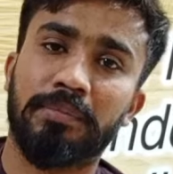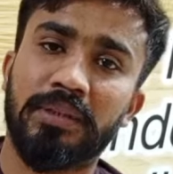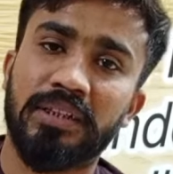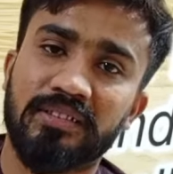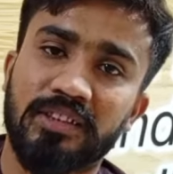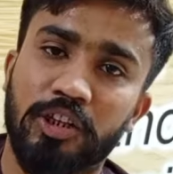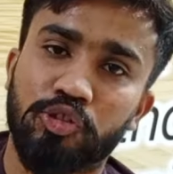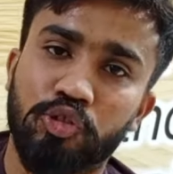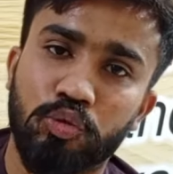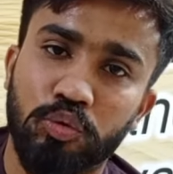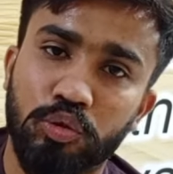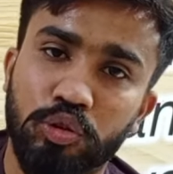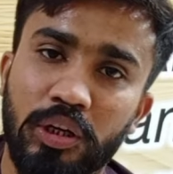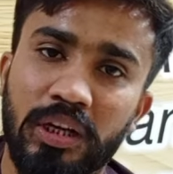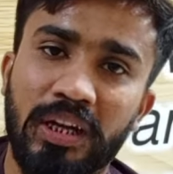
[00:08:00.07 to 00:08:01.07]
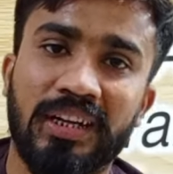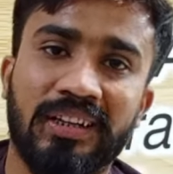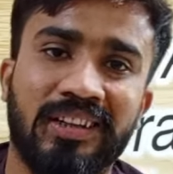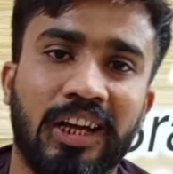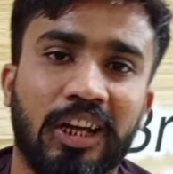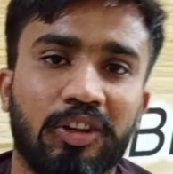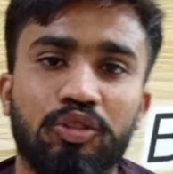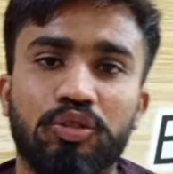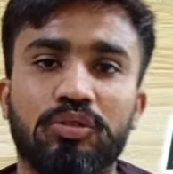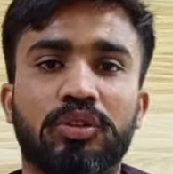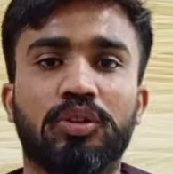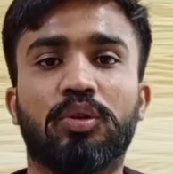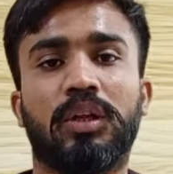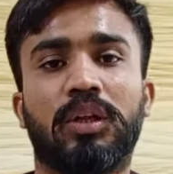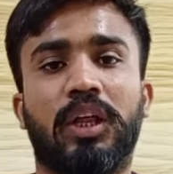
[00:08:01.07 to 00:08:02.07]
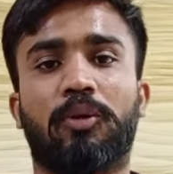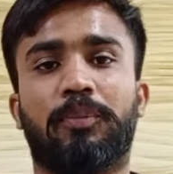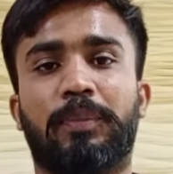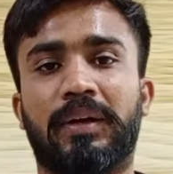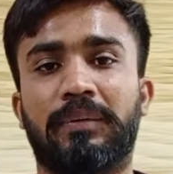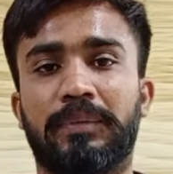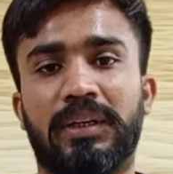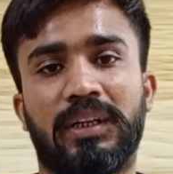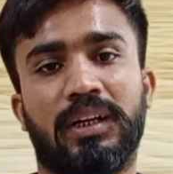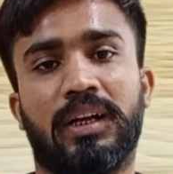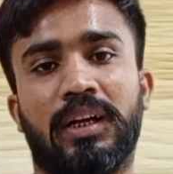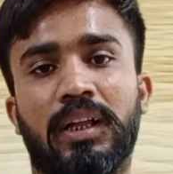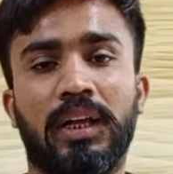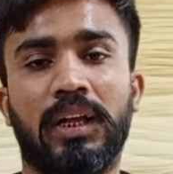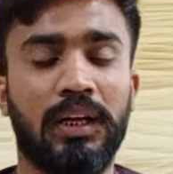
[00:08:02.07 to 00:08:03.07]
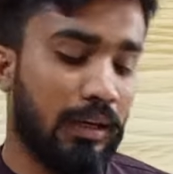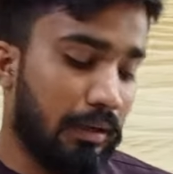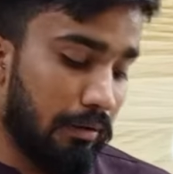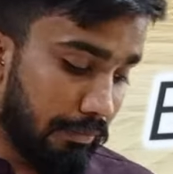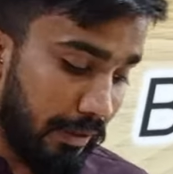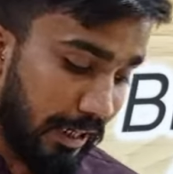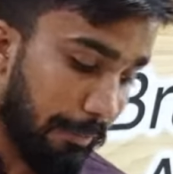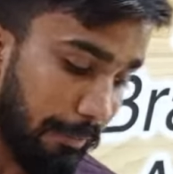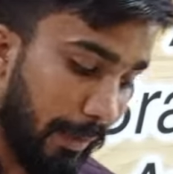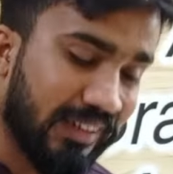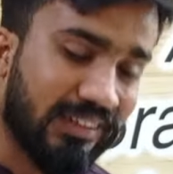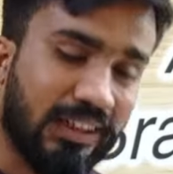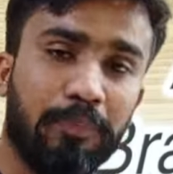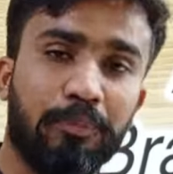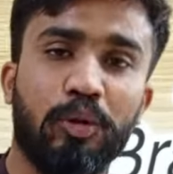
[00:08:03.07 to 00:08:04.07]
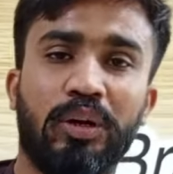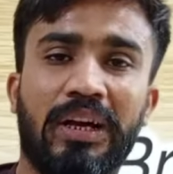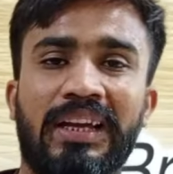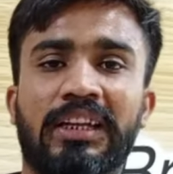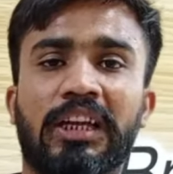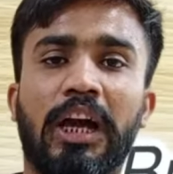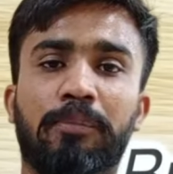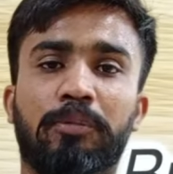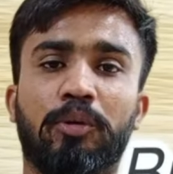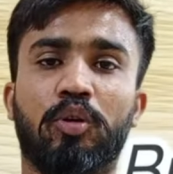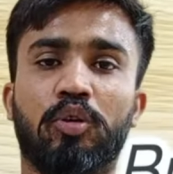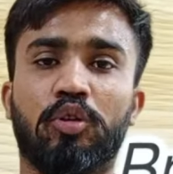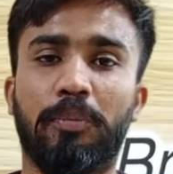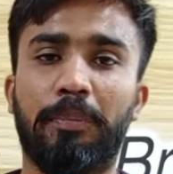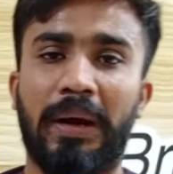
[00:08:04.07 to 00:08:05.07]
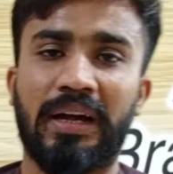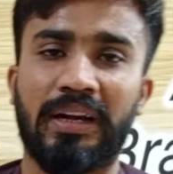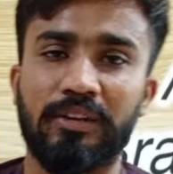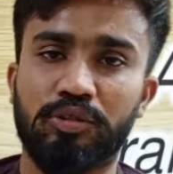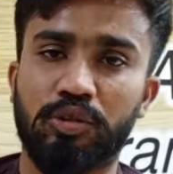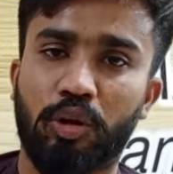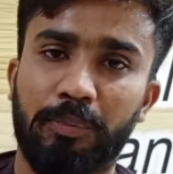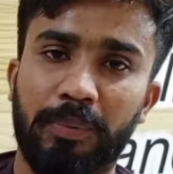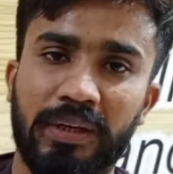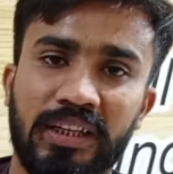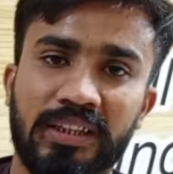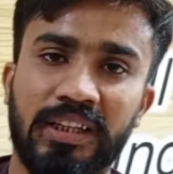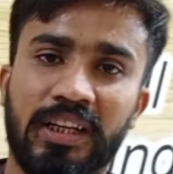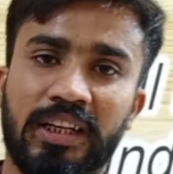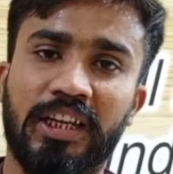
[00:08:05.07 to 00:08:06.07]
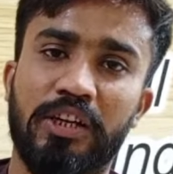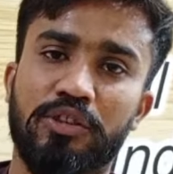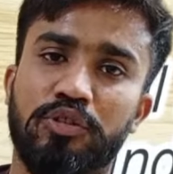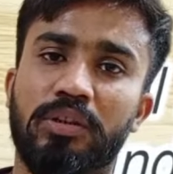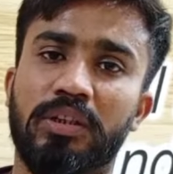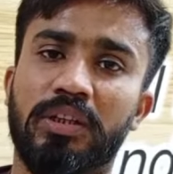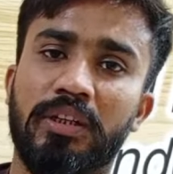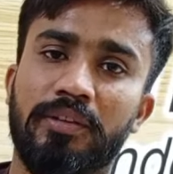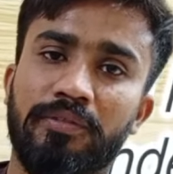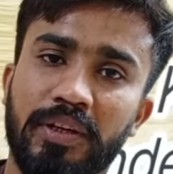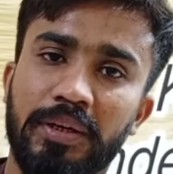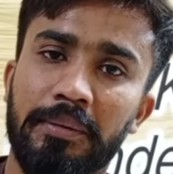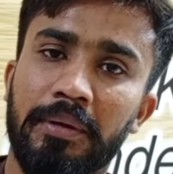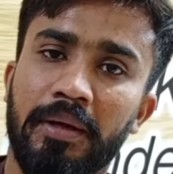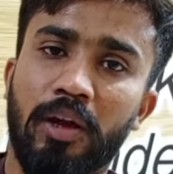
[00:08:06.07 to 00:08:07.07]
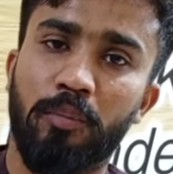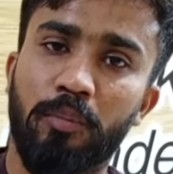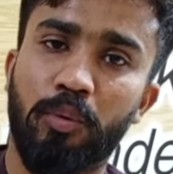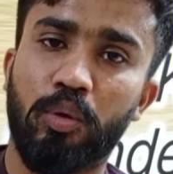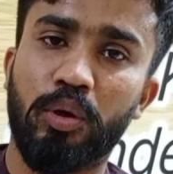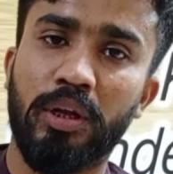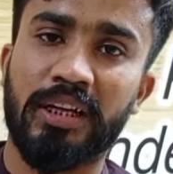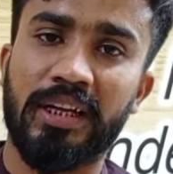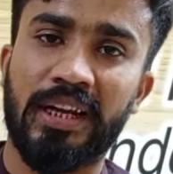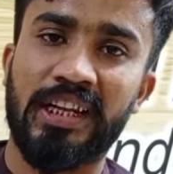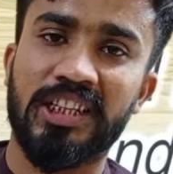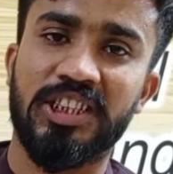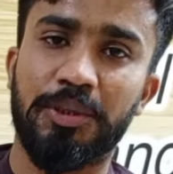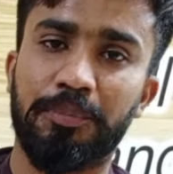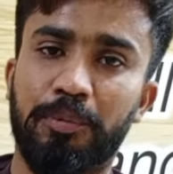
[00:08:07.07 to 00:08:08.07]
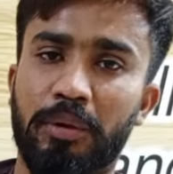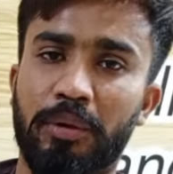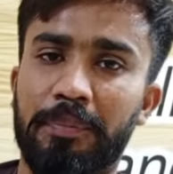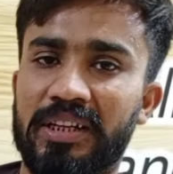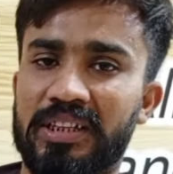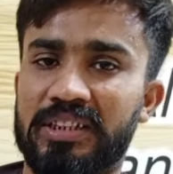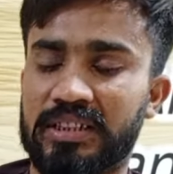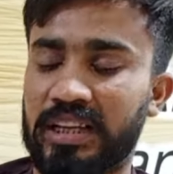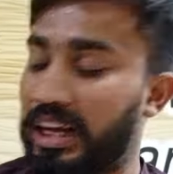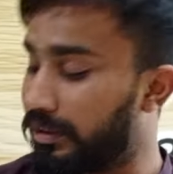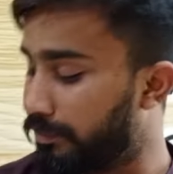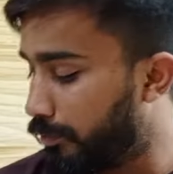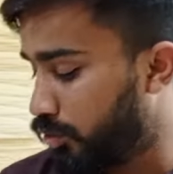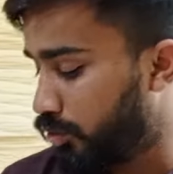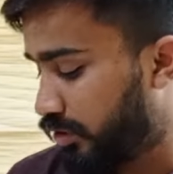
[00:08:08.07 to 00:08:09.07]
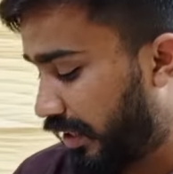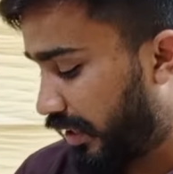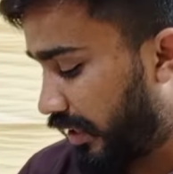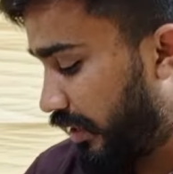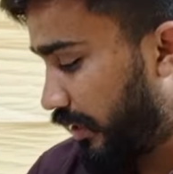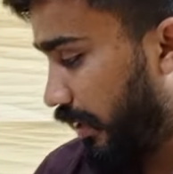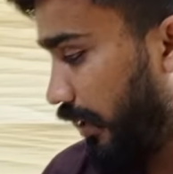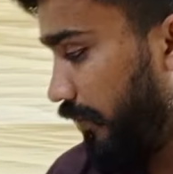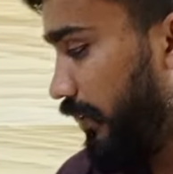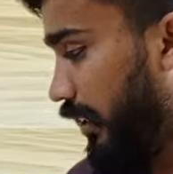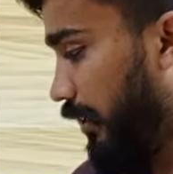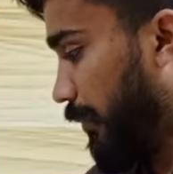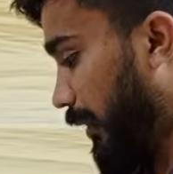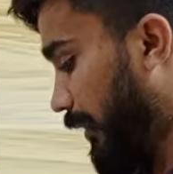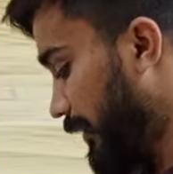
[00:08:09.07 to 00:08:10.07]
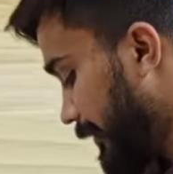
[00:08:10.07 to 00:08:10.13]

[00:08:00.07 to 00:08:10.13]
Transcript: कम भी इसका सूट जो है 1800 से 2000 रुपए का मिलेगा मेरे पास आप लोग आएंगे आप लोगों को बारह सौ रुपये के अंदर कैश ऑन डिलीवरी पूरे कराची पूरे पाकिस्तान में हो जाएगा अवेलेबल